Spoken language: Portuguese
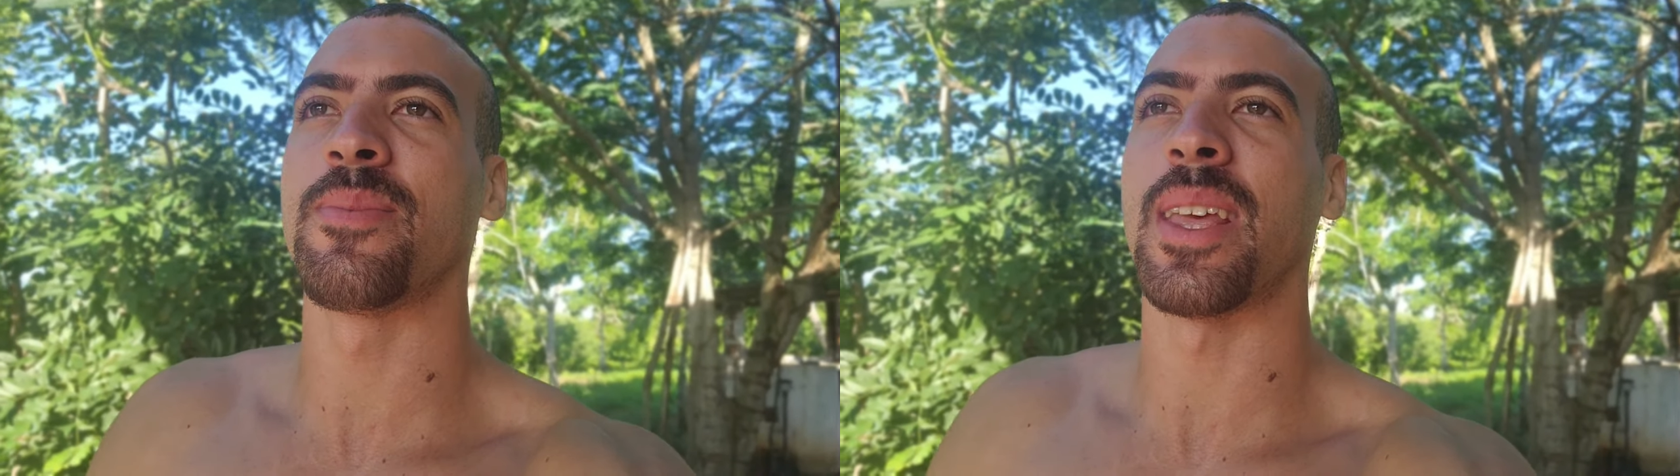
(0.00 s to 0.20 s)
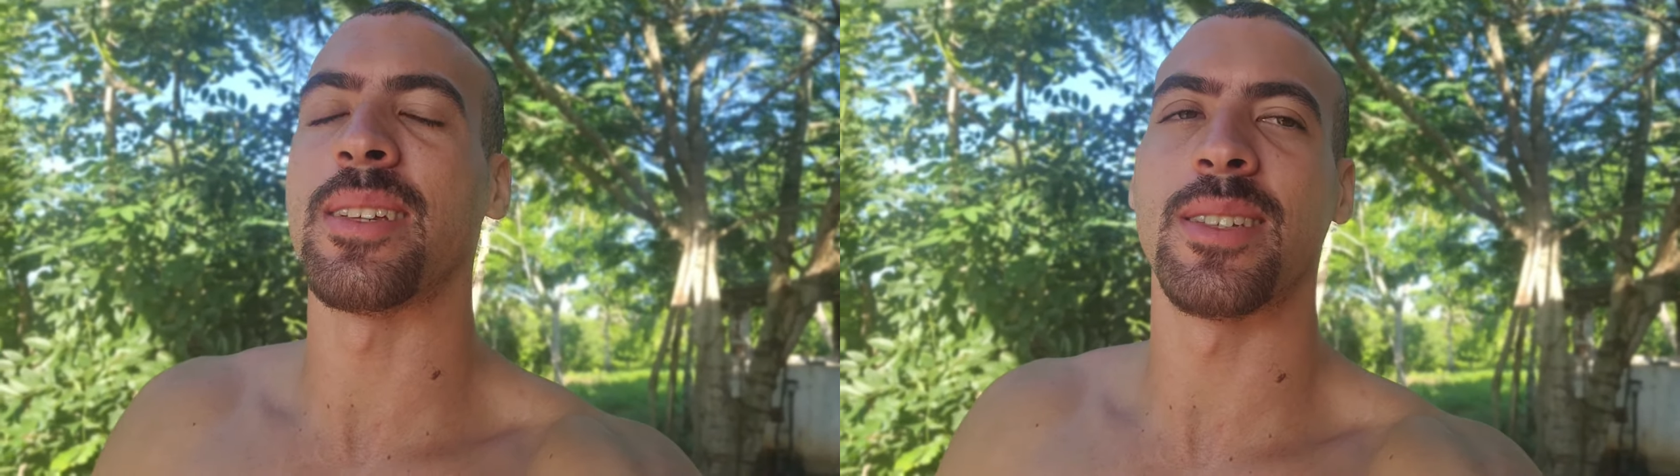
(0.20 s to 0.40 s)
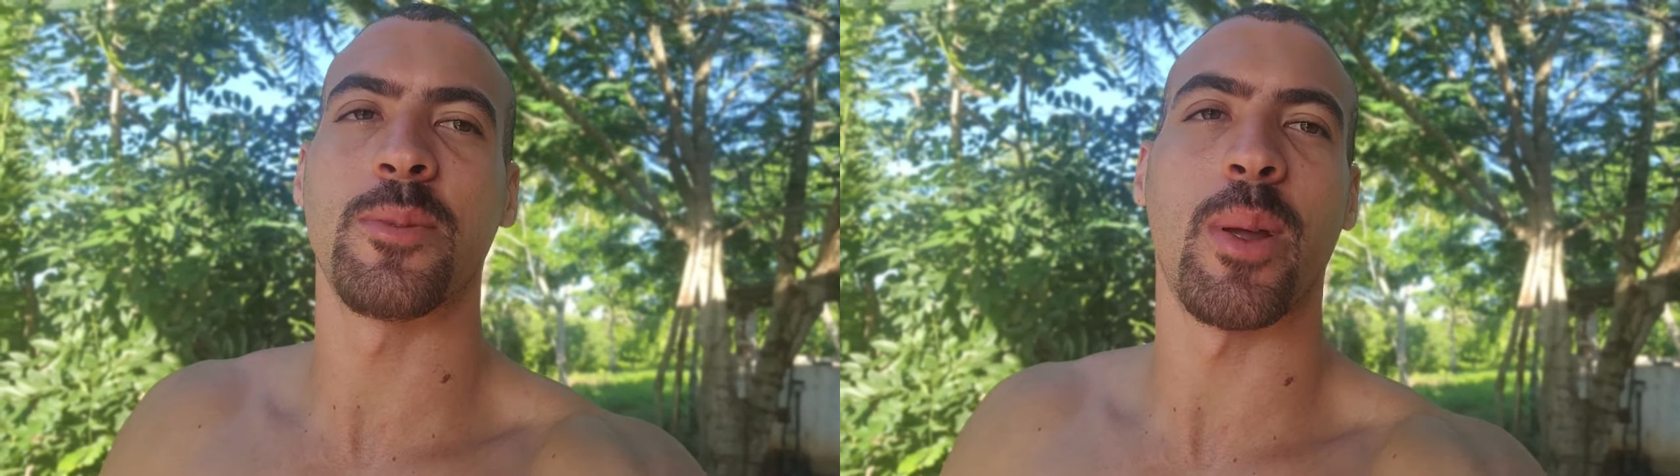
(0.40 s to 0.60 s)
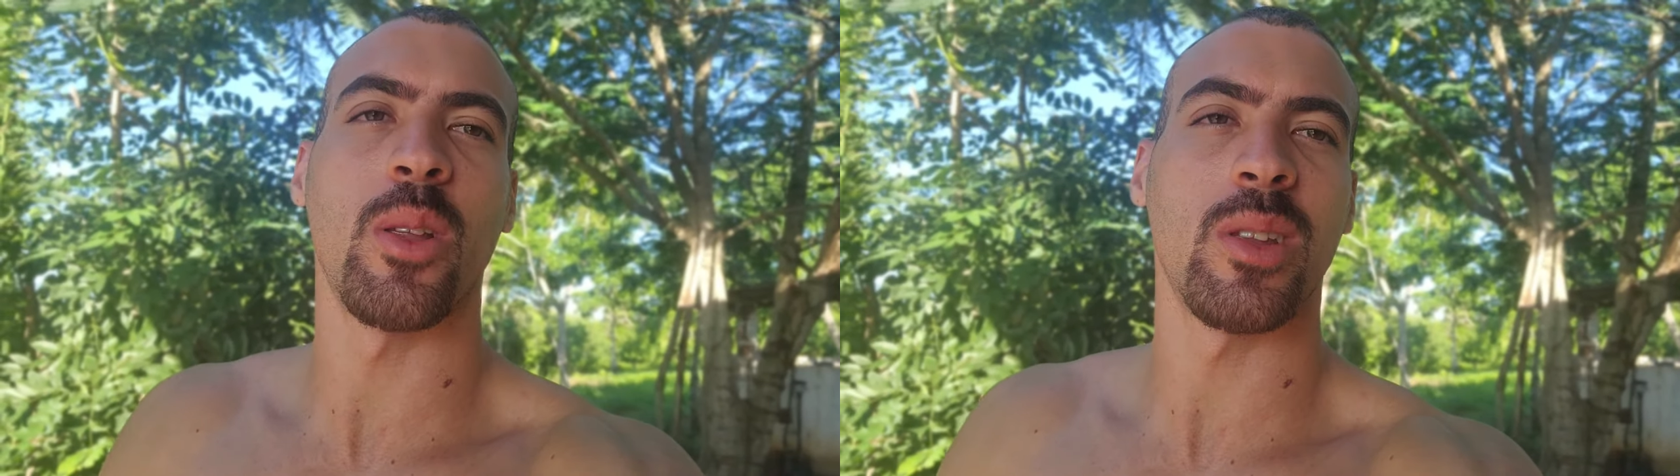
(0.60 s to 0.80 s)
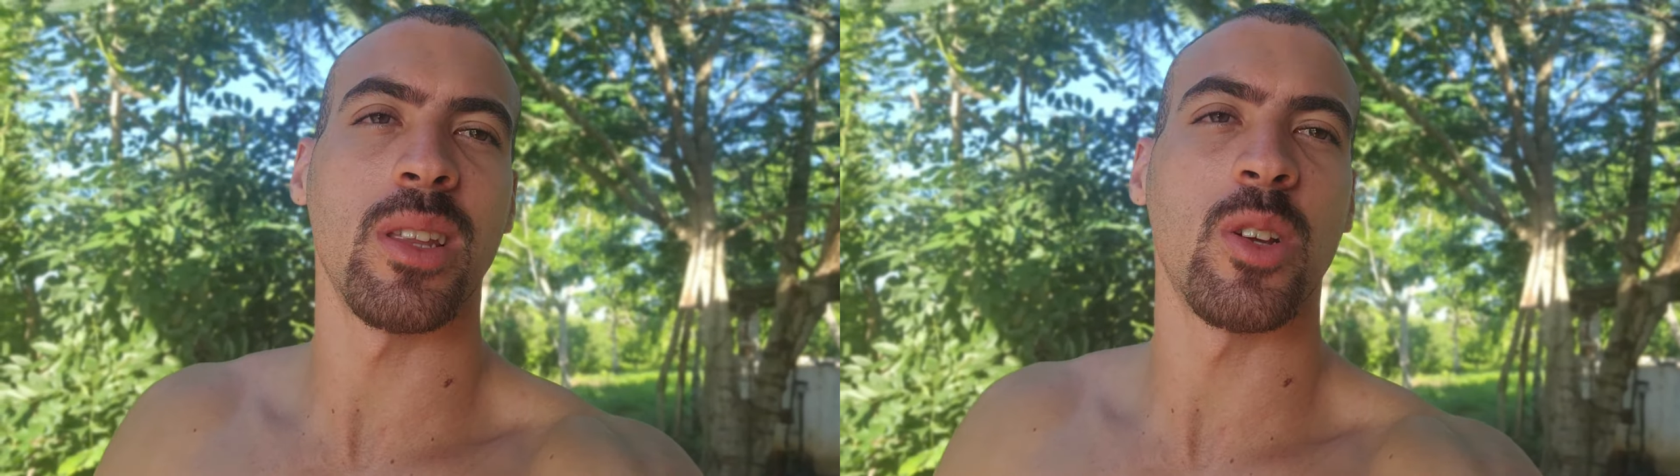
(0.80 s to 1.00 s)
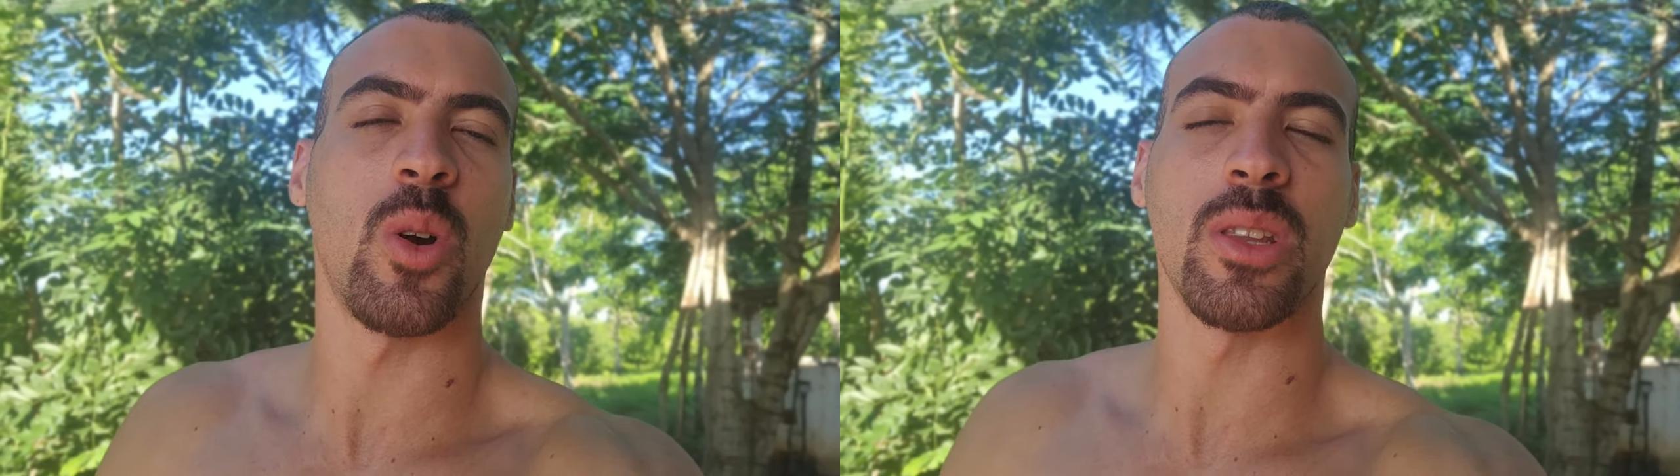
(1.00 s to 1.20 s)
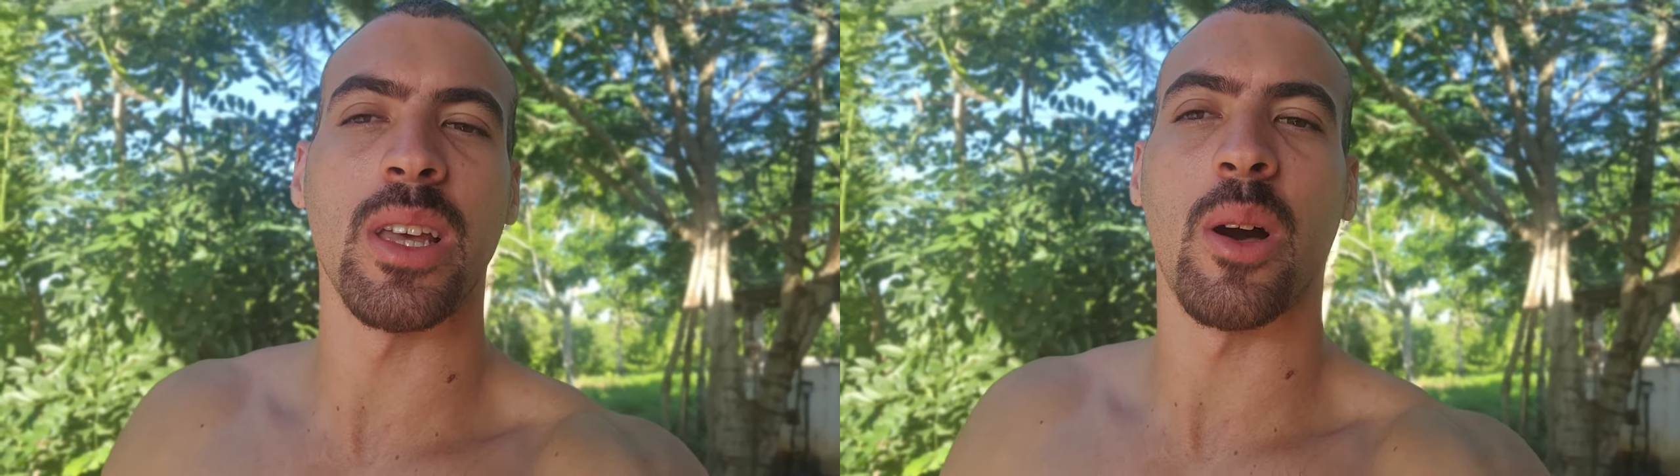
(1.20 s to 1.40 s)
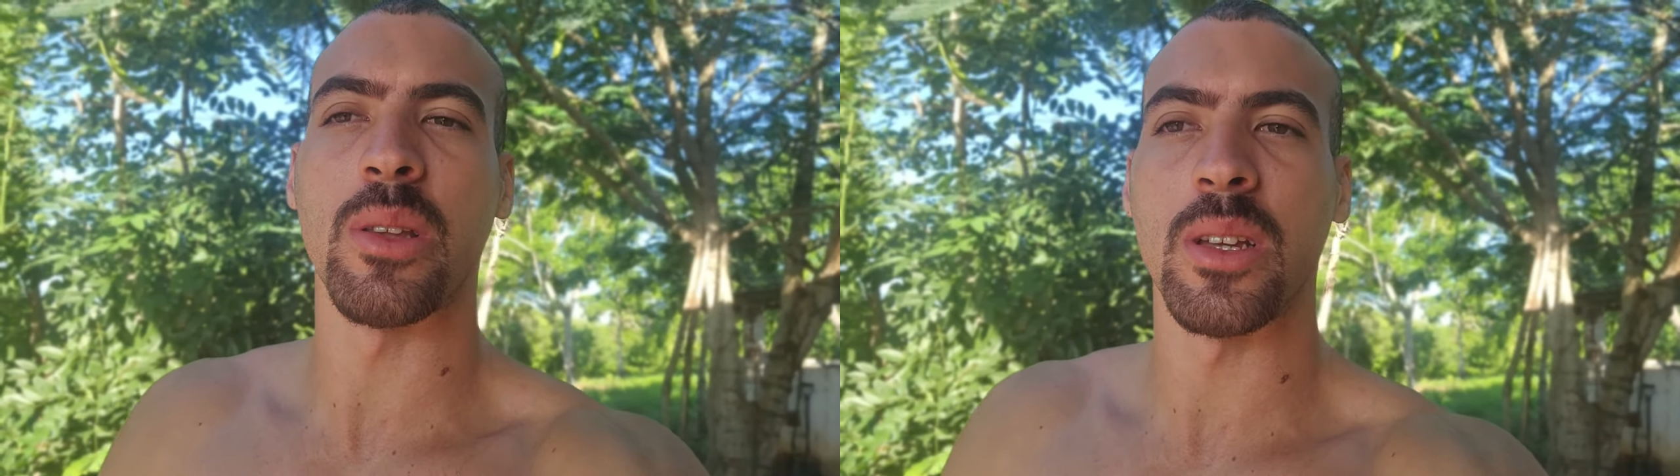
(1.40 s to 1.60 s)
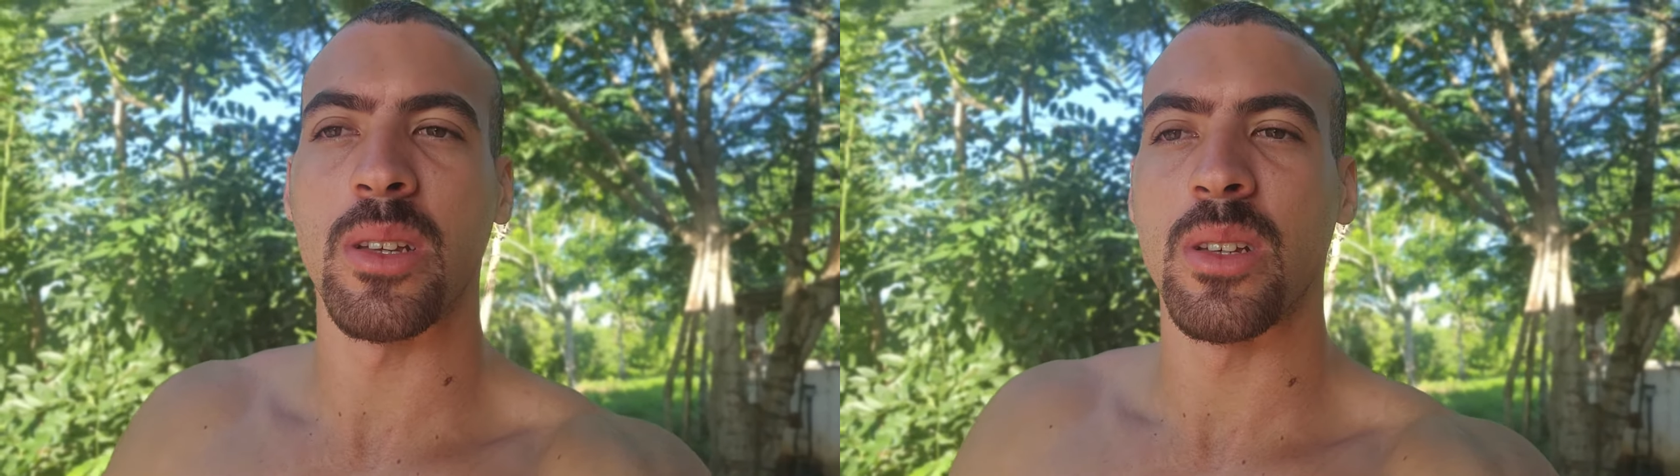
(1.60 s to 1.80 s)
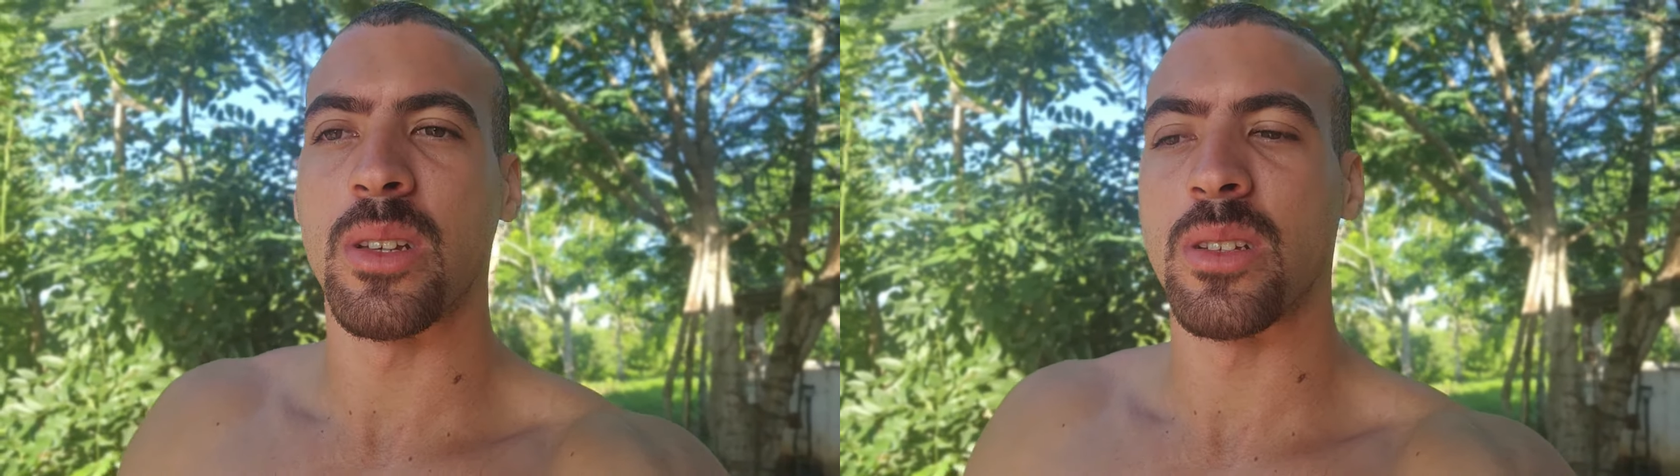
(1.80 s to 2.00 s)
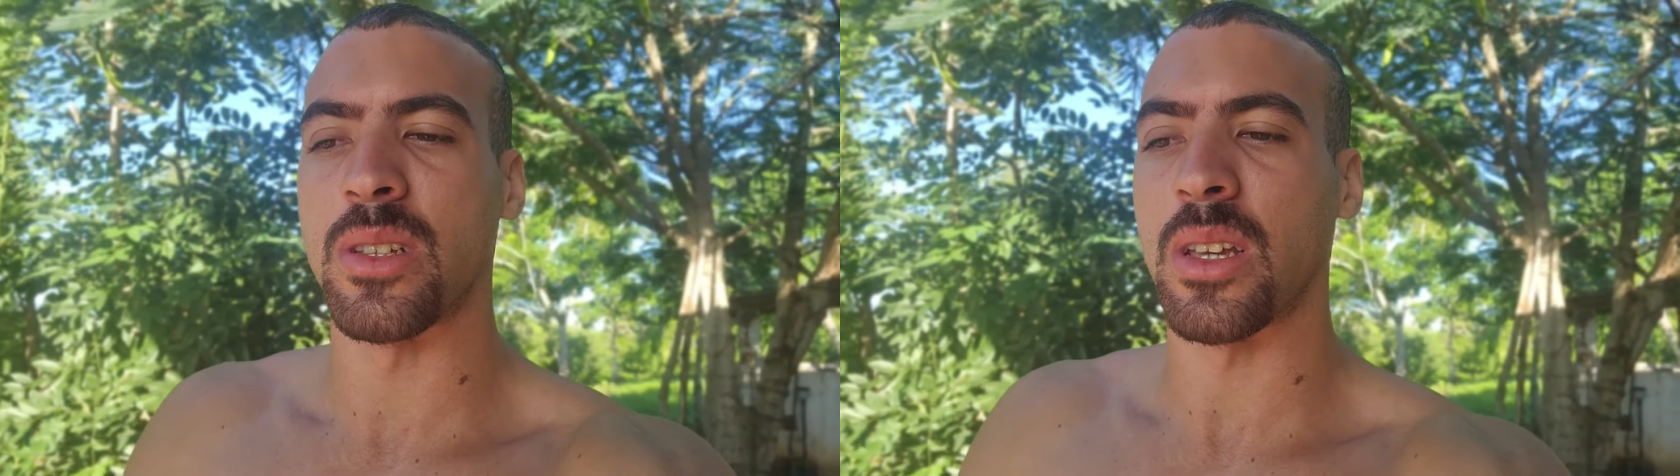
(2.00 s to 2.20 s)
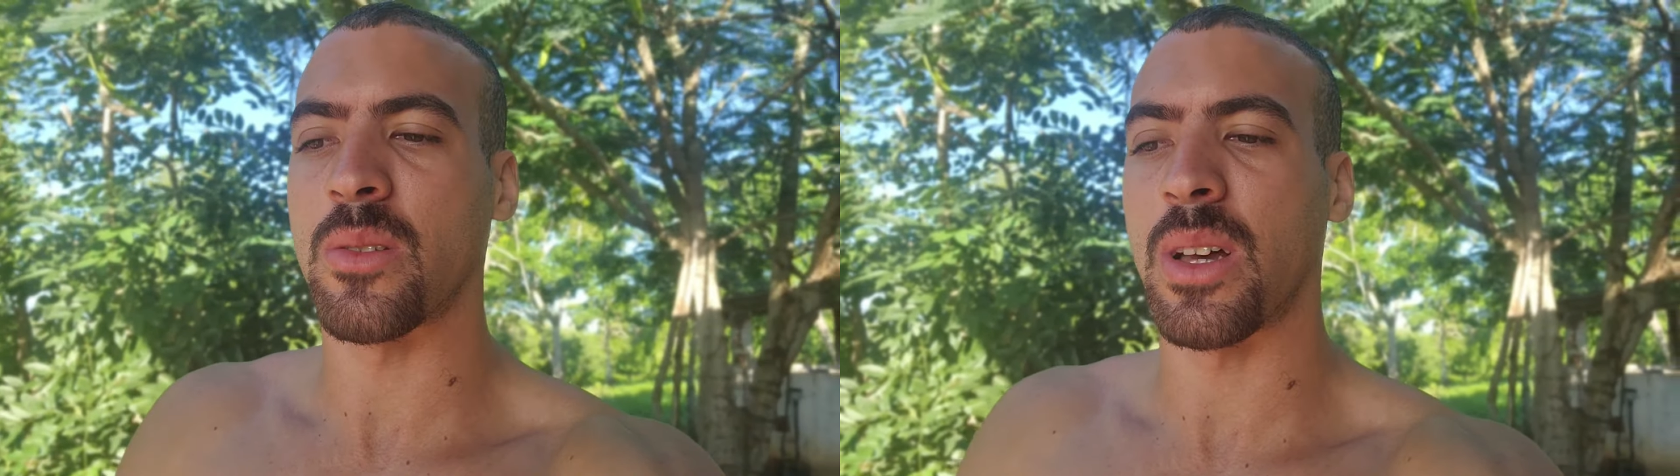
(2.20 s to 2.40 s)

é, se espera uma nota de corte alta, certo?